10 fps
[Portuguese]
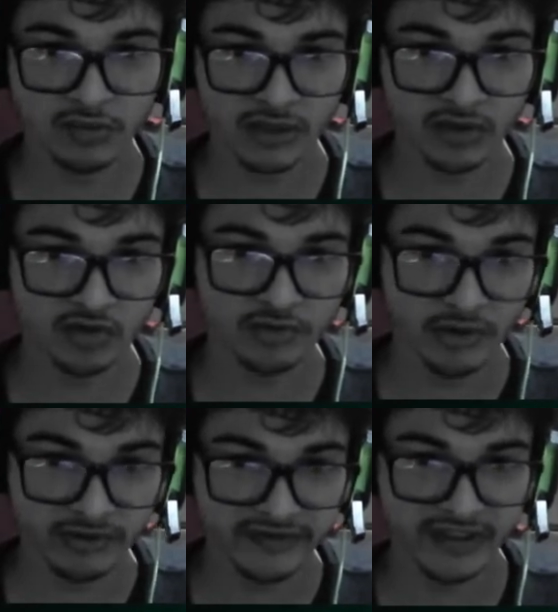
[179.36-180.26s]
a
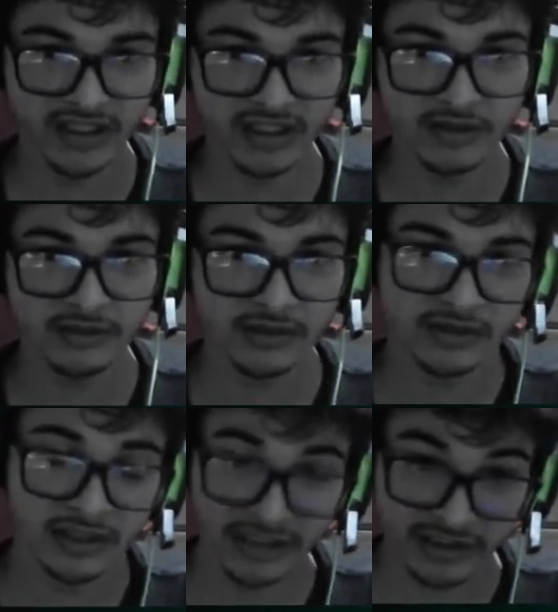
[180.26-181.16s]
2100
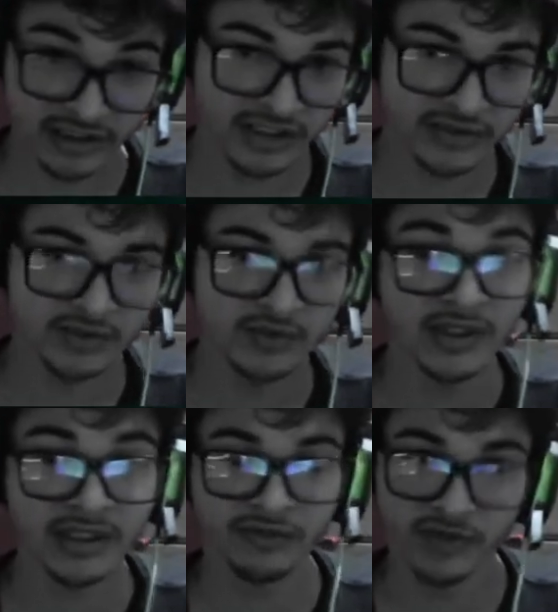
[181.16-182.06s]
é, de leitura,
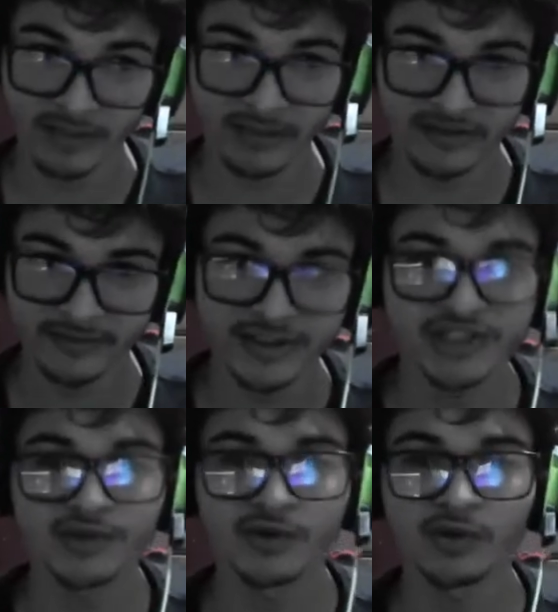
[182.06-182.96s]
foi a máxima que
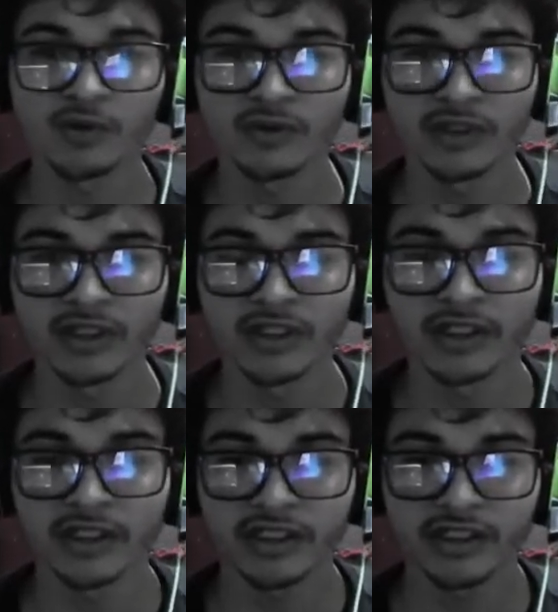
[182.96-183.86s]
chegou,
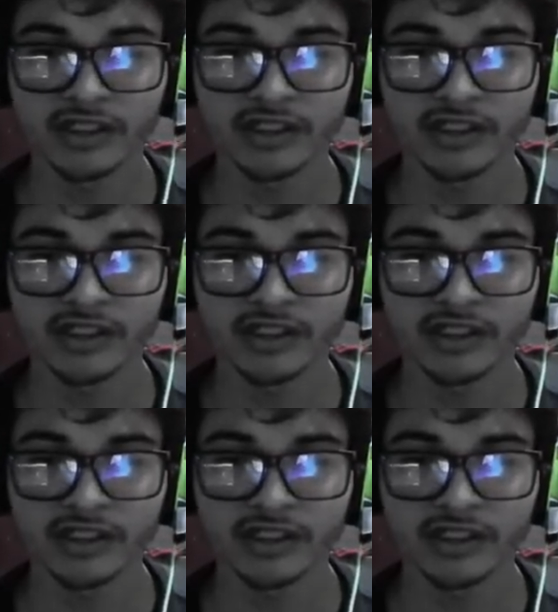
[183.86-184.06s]
e